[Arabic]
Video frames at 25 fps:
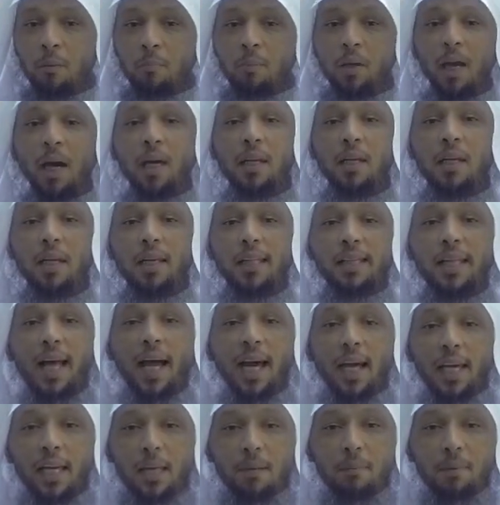بأني
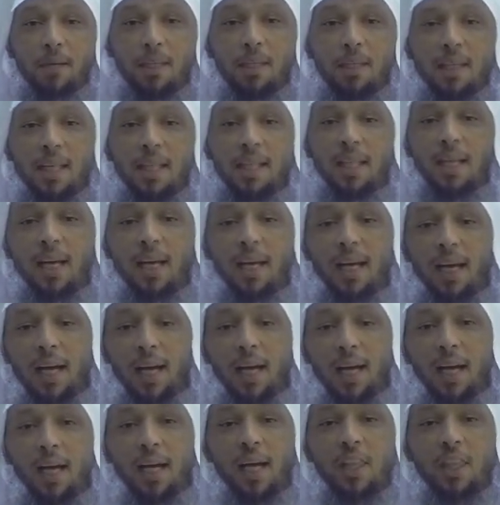دائما إذا
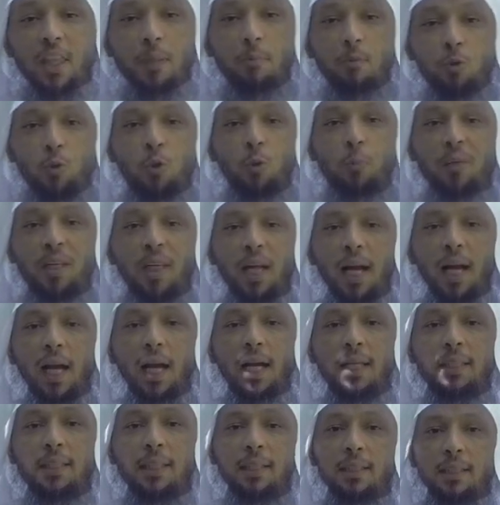غضبت من
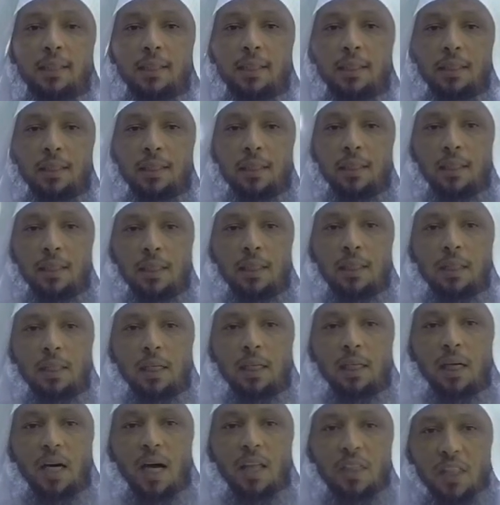أحد
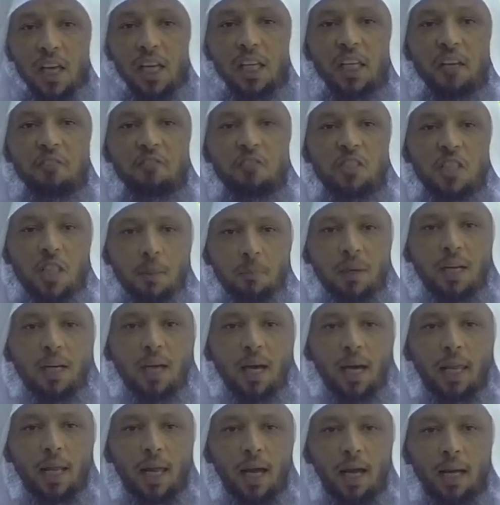أضع نفسي
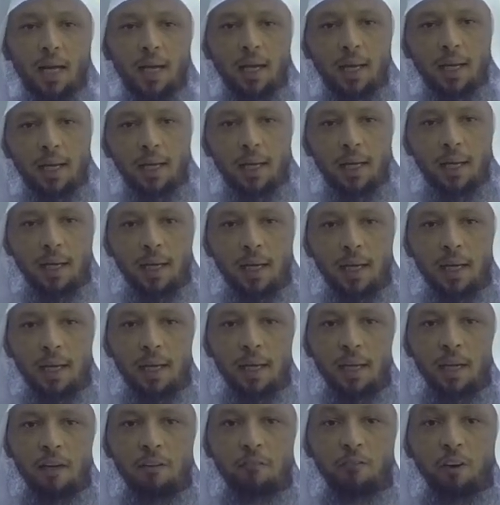مكانه
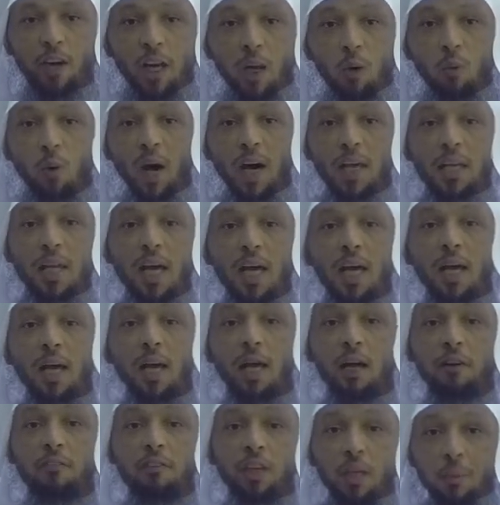فلو
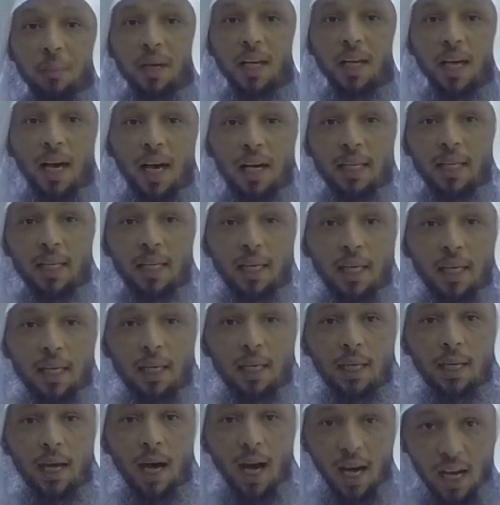أنا في
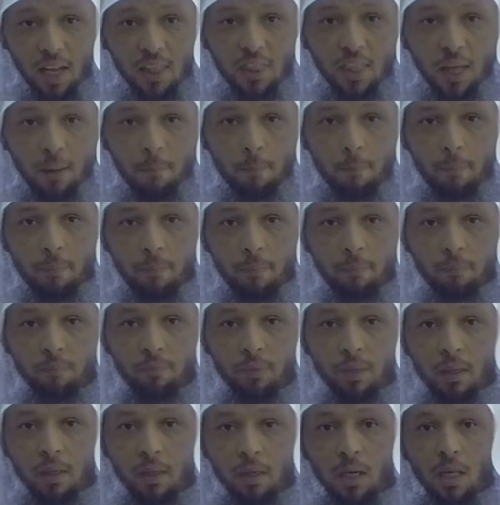مكانه أغضب
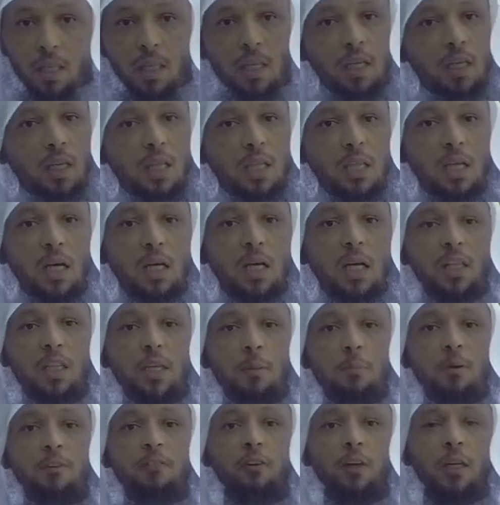إذا إذا
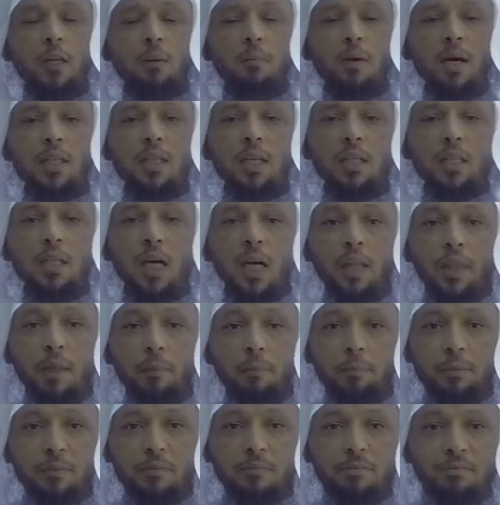غضب فلماذا تغضب؟